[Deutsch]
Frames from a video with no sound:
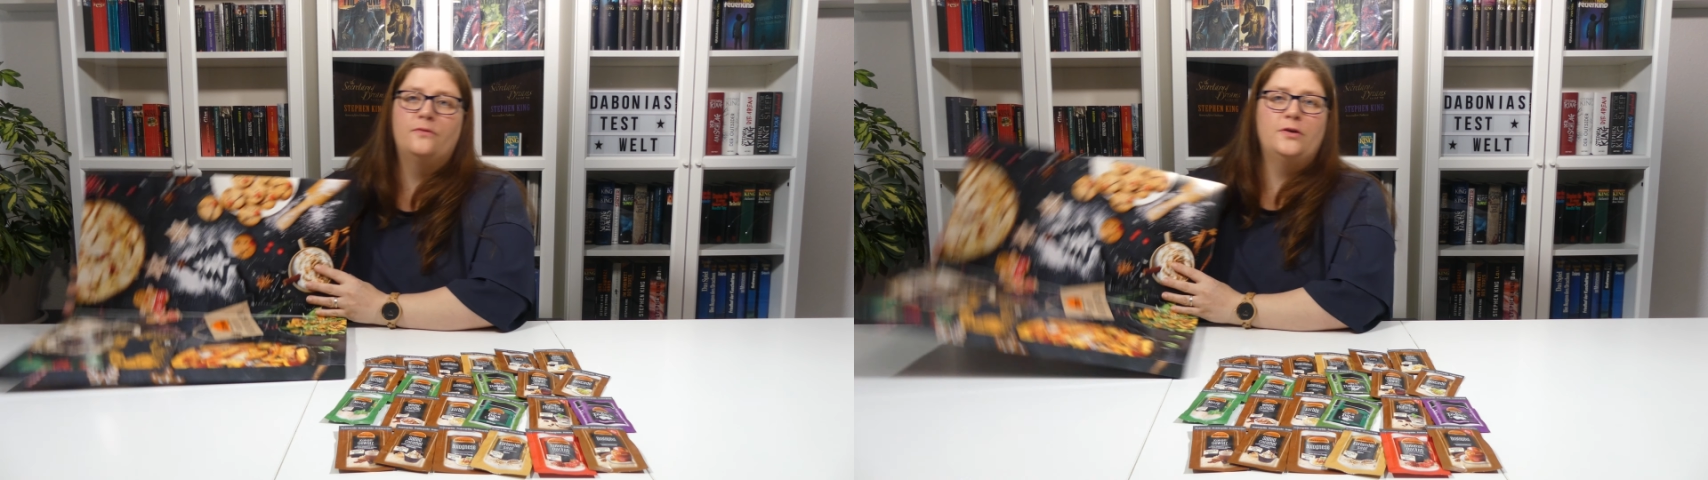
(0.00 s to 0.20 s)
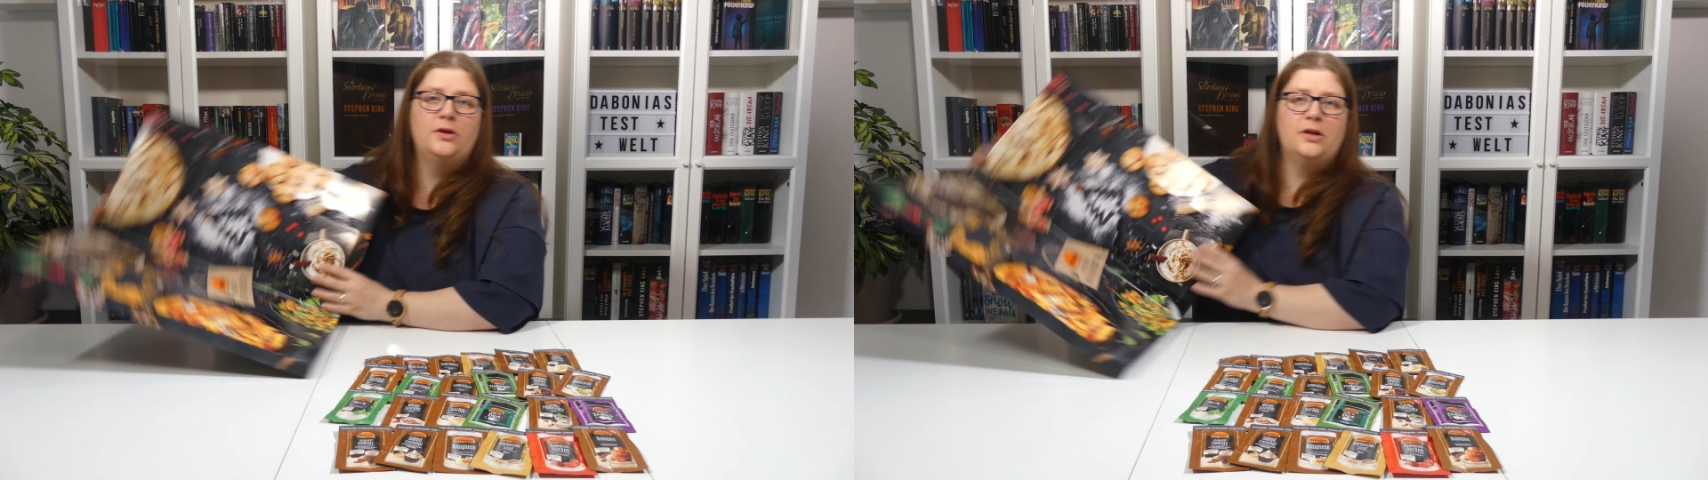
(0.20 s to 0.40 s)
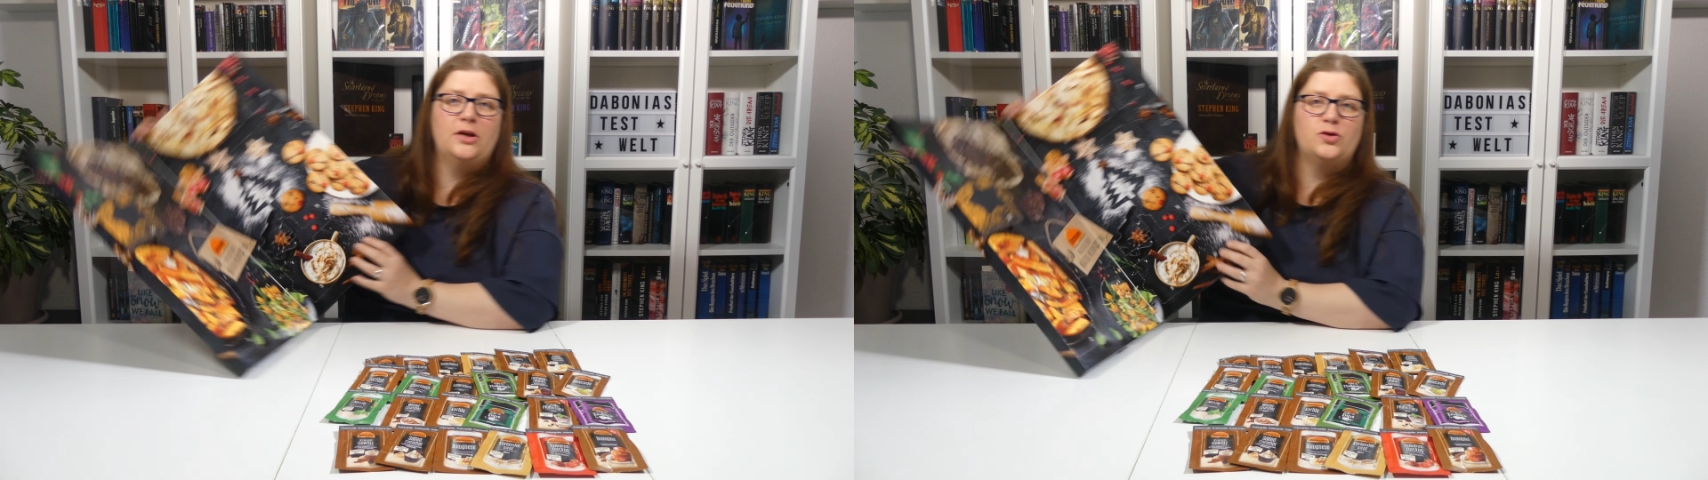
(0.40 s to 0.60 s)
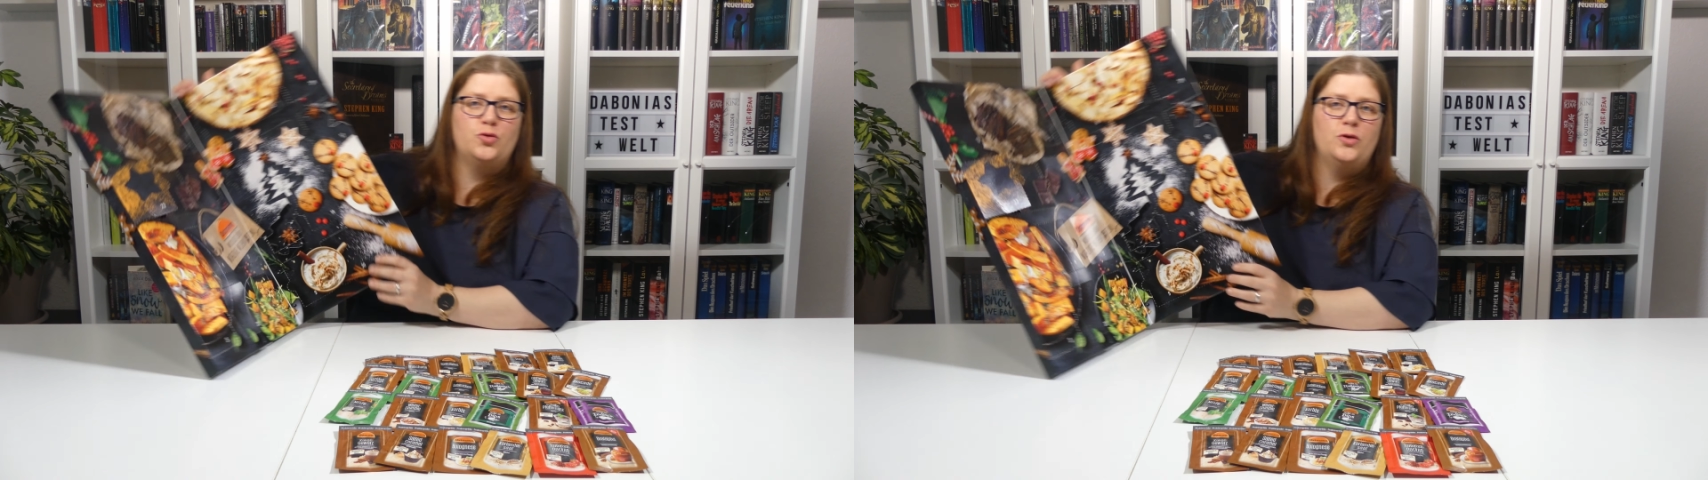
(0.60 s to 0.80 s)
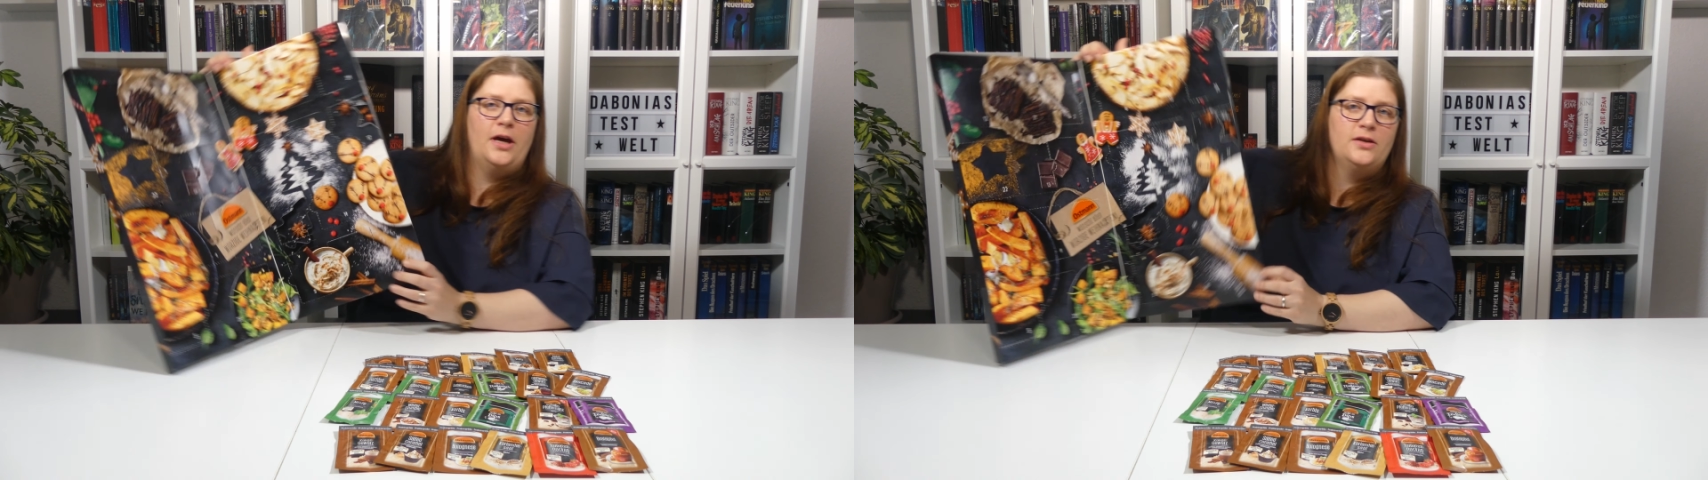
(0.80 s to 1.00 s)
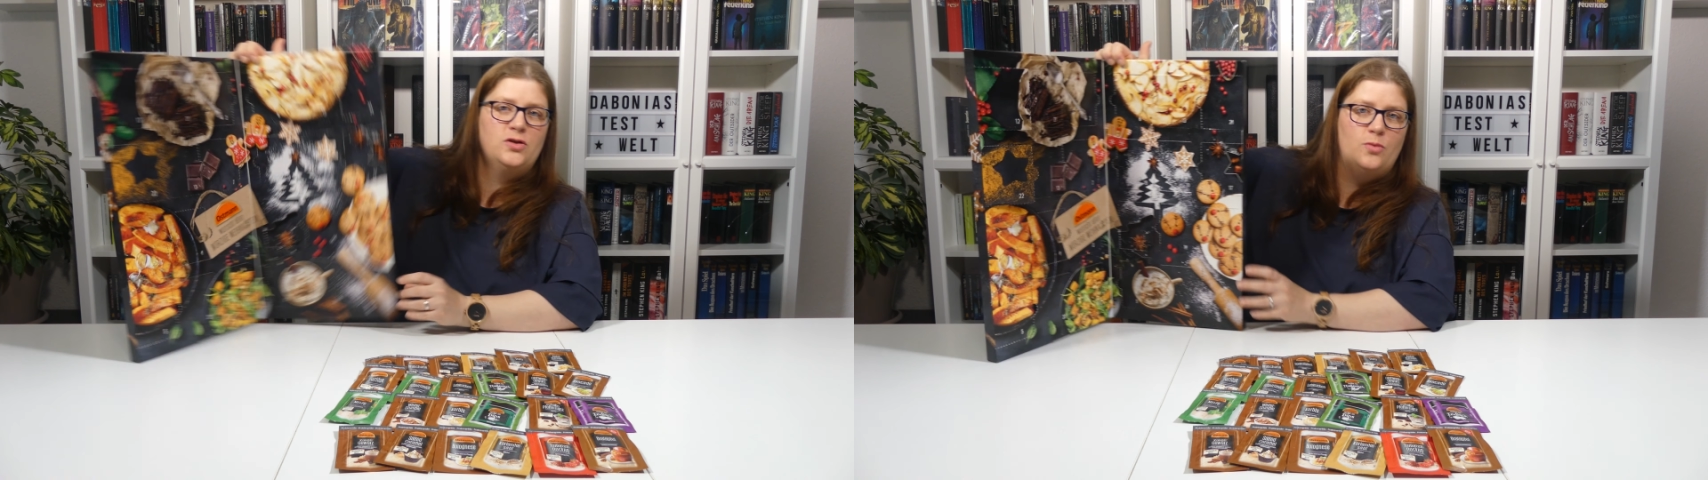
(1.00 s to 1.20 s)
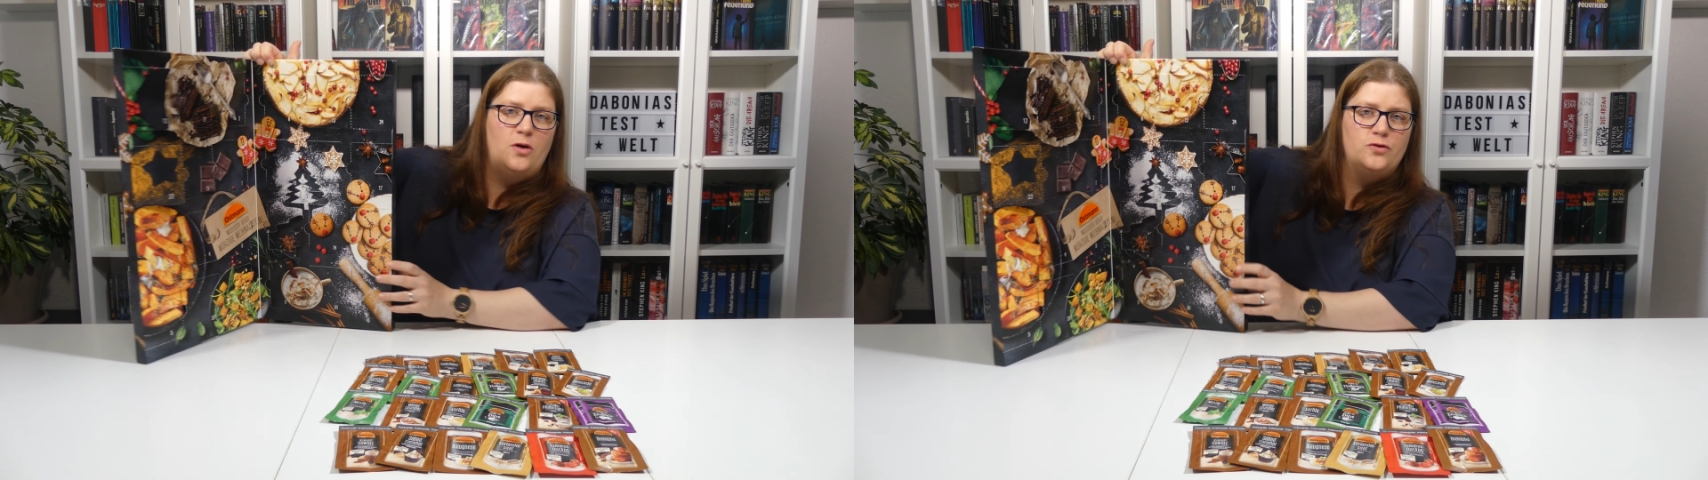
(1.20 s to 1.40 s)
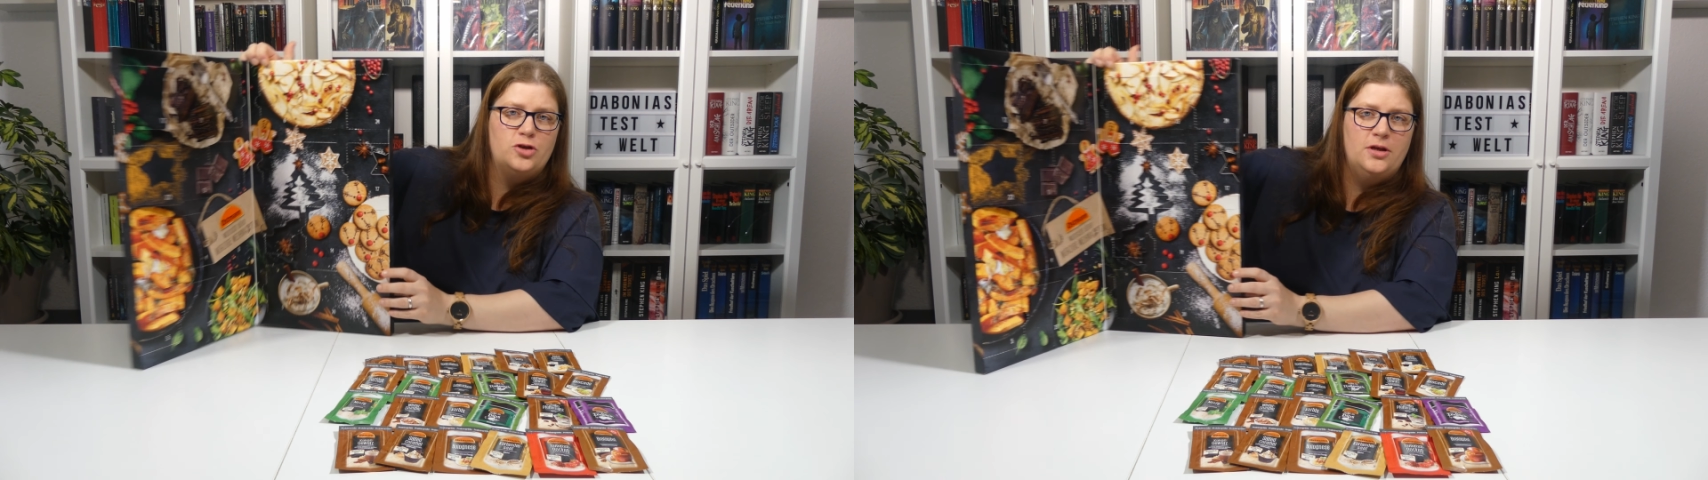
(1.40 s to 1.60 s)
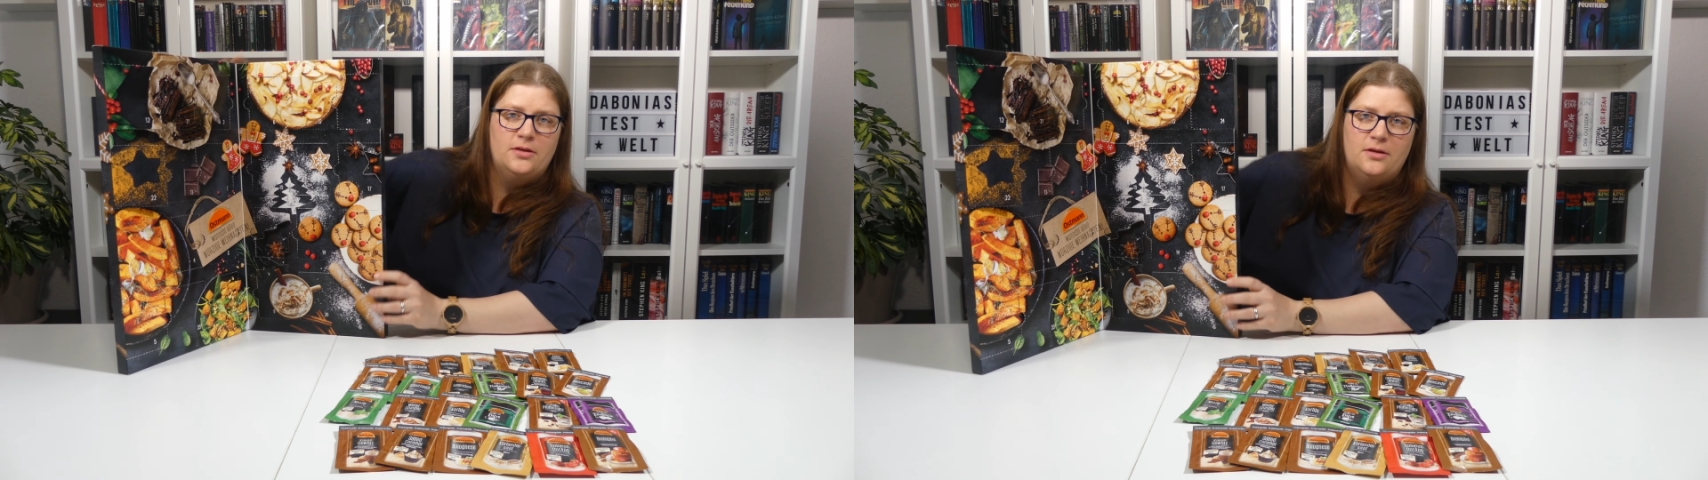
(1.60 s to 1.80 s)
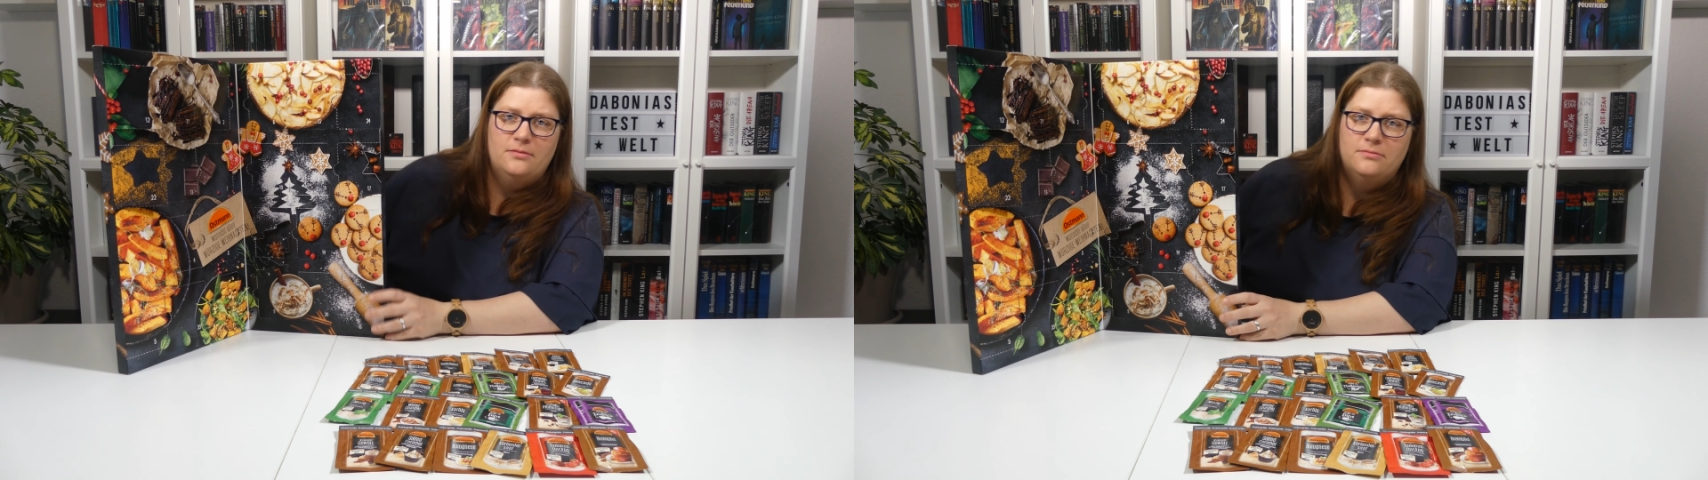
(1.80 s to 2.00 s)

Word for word: finde ich ihn ganz schön eigentlich zum Aufstellen. Ne?